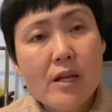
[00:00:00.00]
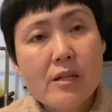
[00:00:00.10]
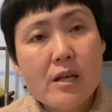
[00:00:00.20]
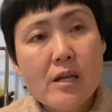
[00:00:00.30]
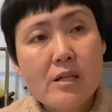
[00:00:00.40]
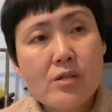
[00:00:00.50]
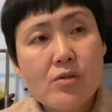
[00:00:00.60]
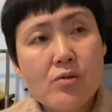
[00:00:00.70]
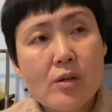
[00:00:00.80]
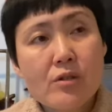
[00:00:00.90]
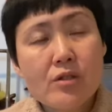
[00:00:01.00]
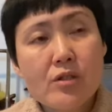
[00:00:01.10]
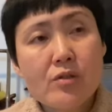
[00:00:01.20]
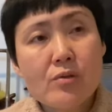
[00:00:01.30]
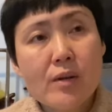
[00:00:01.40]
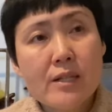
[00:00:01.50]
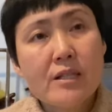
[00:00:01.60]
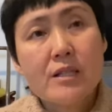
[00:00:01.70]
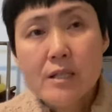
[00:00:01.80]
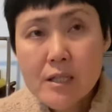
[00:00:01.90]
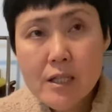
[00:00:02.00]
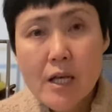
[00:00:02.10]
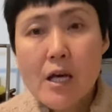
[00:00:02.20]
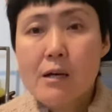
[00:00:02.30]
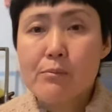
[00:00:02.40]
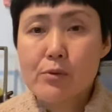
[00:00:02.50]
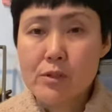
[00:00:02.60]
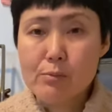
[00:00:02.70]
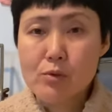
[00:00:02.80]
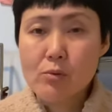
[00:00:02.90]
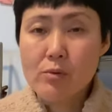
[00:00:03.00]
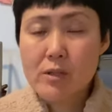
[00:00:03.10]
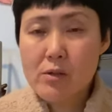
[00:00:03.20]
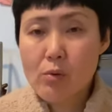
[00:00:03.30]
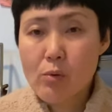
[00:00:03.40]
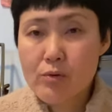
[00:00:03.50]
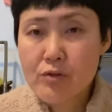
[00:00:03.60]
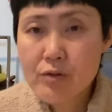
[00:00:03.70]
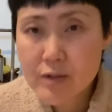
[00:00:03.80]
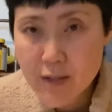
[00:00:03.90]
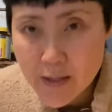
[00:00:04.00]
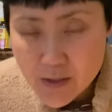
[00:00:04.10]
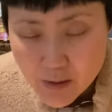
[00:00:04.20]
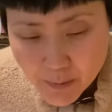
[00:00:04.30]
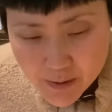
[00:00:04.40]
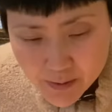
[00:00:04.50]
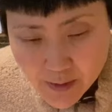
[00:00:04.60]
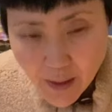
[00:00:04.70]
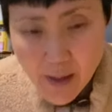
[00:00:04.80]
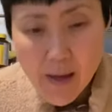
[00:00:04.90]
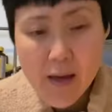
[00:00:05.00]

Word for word: 年10月28日に無事息子ちゃんの方出産しまして、